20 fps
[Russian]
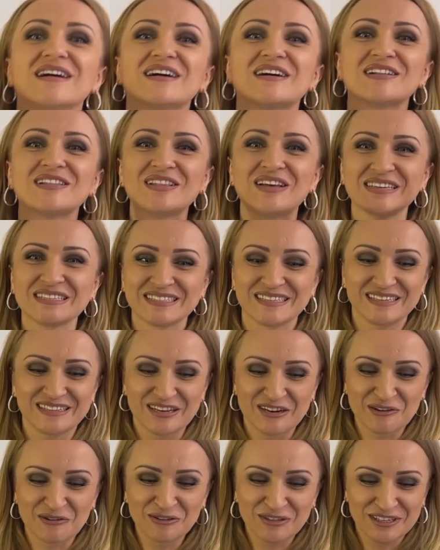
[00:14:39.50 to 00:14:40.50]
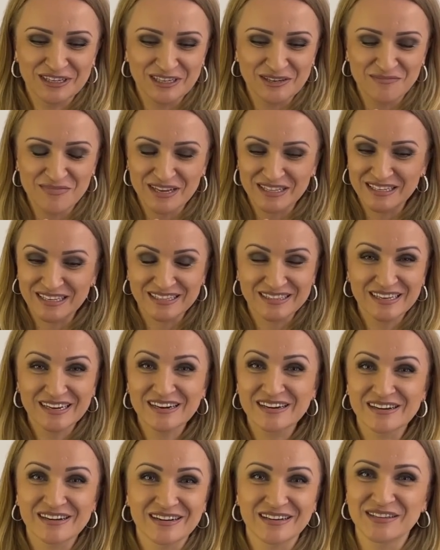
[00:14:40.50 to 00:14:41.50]
классная находка. Ребят, я
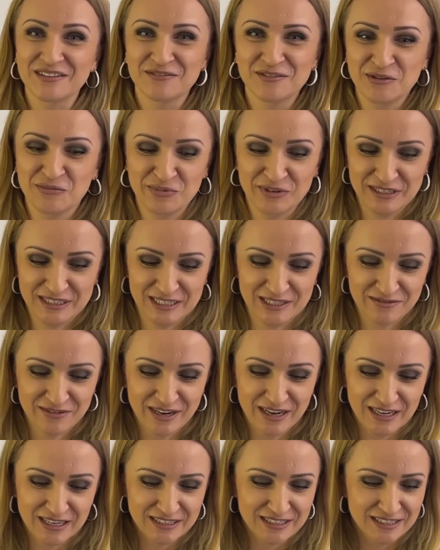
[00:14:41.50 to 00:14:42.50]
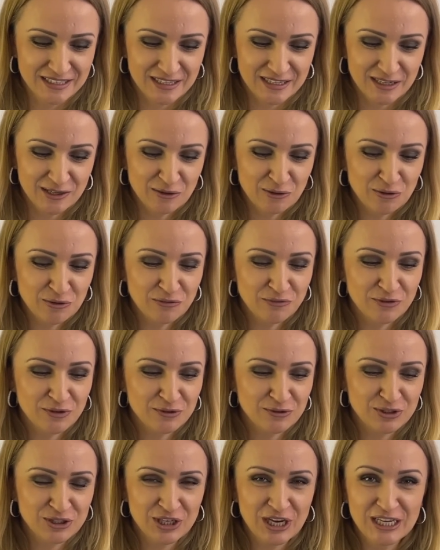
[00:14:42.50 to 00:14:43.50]
так рада, вы не представляете. Это такой
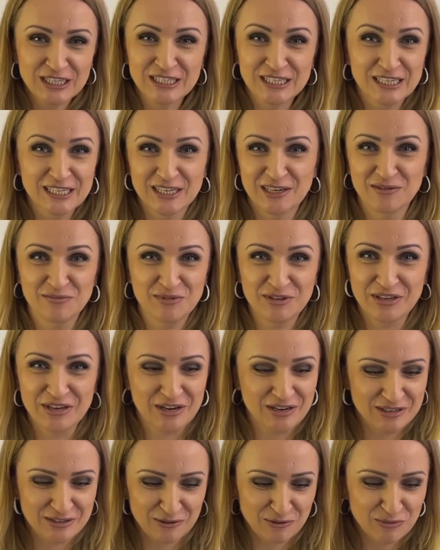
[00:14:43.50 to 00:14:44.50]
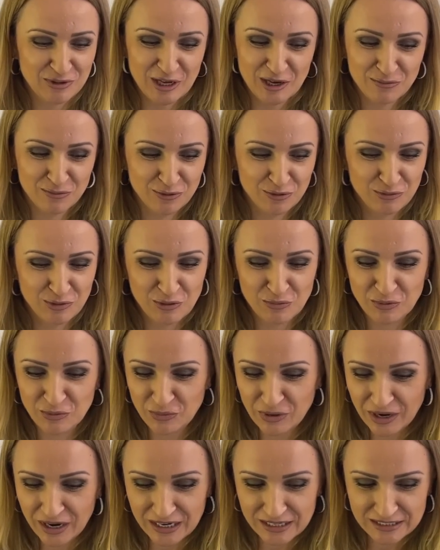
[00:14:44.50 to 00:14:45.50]
выручатель для меня. Он так будет мне
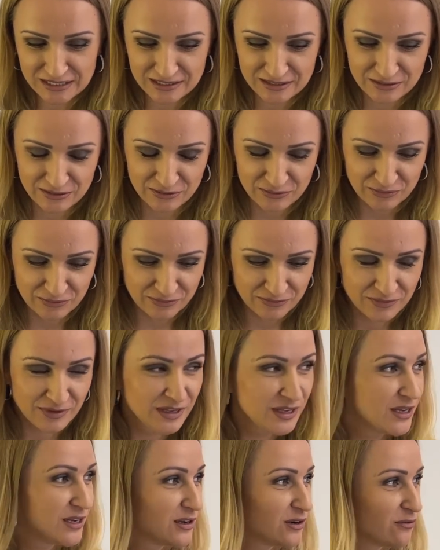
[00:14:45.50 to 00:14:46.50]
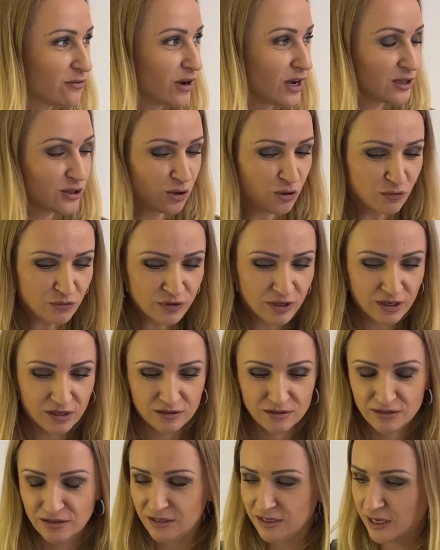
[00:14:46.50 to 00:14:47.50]
помогать э, в
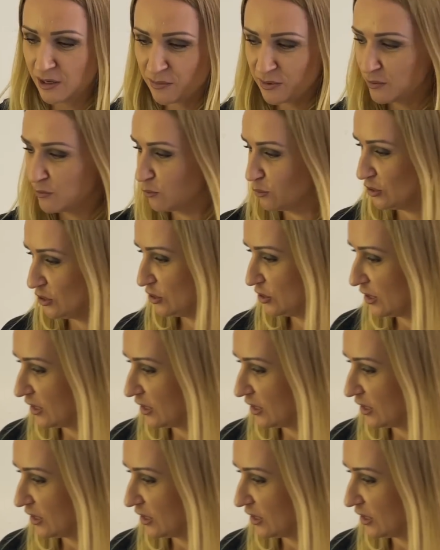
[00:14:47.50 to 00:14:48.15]
готовке. Я прям очень